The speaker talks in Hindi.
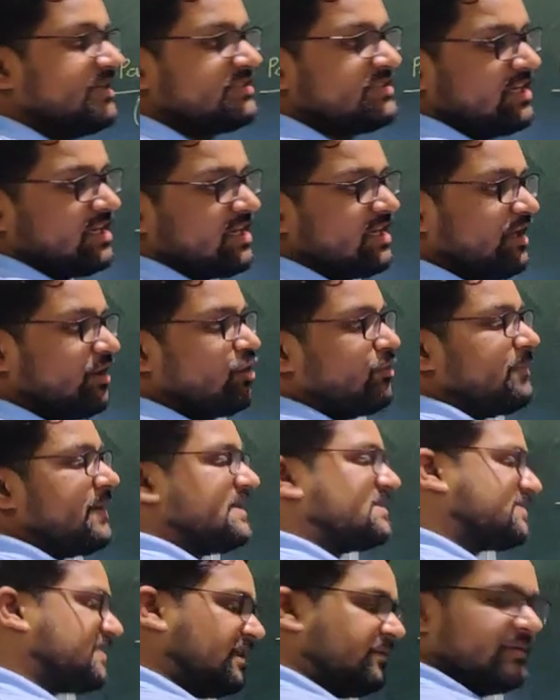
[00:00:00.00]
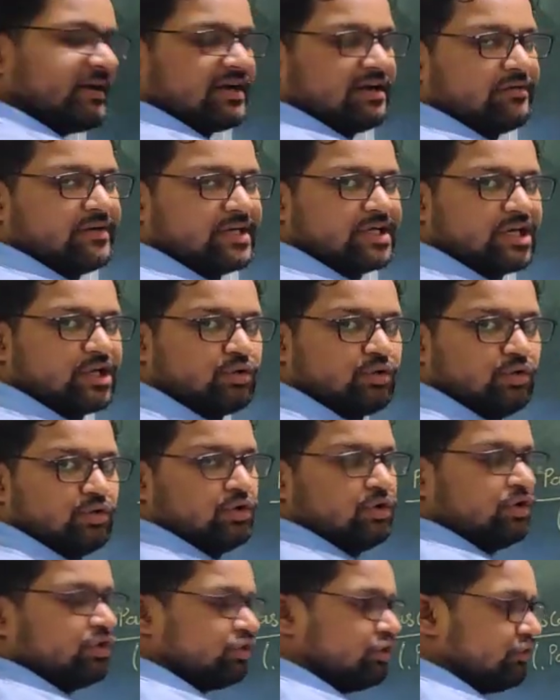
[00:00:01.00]
मैं इसे किलो पास्कल में कन्वर्ट करूं
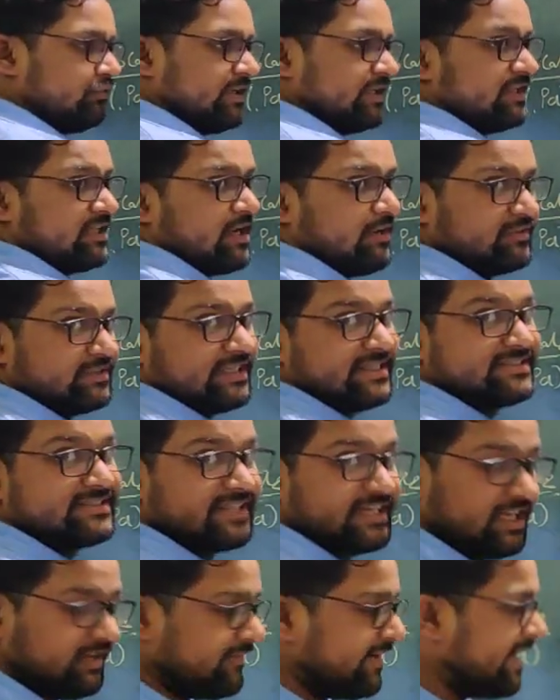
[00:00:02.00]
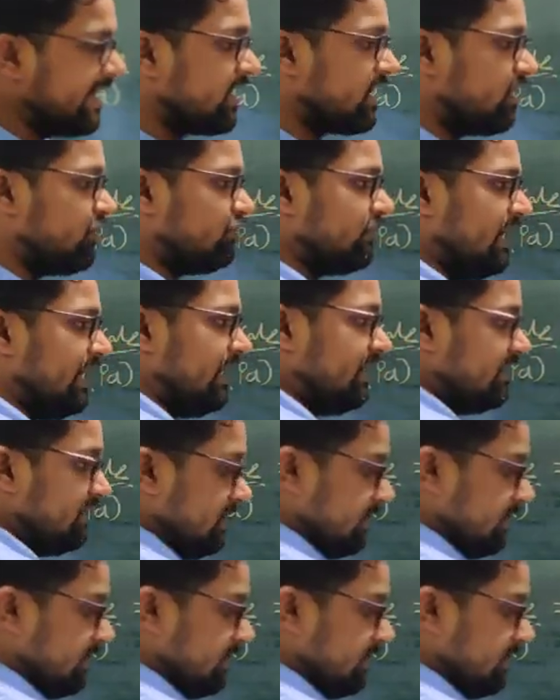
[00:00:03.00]
तो 1000 से डिवाइड करूंगा